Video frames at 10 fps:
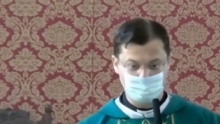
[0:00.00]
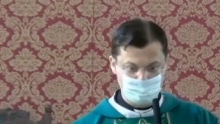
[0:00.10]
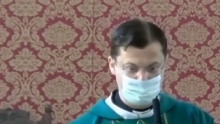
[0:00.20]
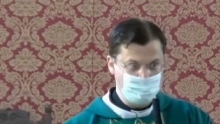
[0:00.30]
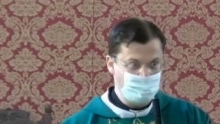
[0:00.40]

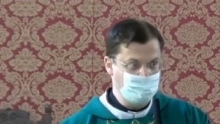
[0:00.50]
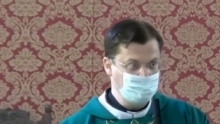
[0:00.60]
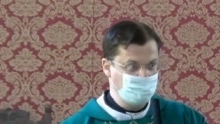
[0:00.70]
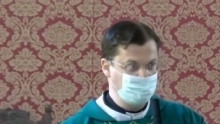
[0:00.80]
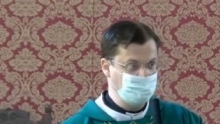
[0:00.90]
Sim, eu
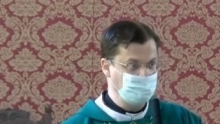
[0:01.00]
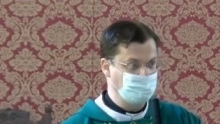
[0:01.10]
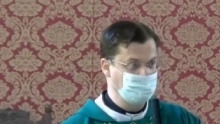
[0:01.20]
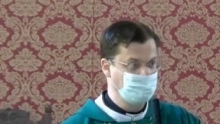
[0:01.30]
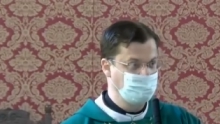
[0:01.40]
tinha.
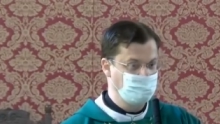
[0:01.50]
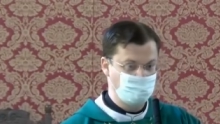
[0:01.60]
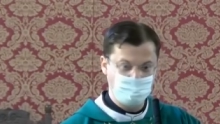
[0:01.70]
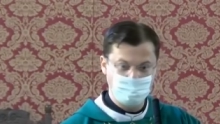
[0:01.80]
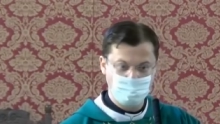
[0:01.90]

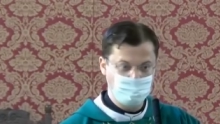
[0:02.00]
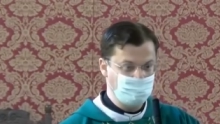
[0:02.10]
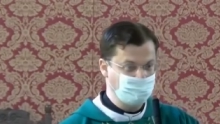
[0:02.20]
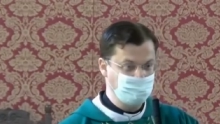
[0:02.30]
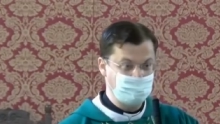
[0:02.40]
Tinha
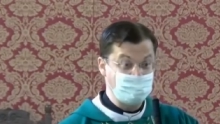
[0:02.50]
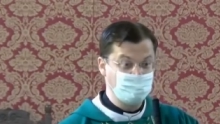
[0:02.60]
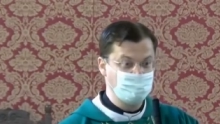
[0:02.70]
muita vontade